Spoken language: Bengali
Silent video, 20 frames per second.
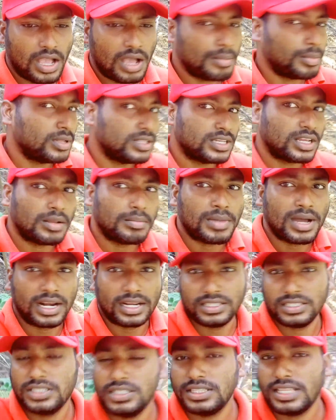আমরা যারা
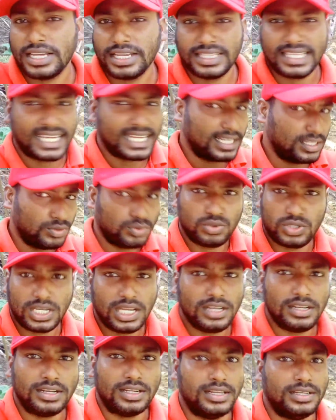বাংলাদেশে থাকি তারা কিন্তু
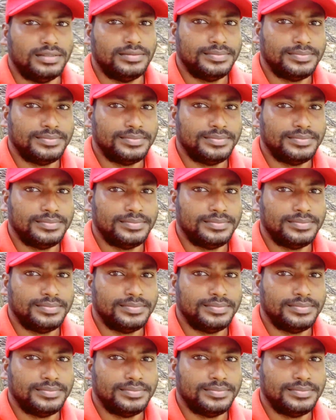জানি না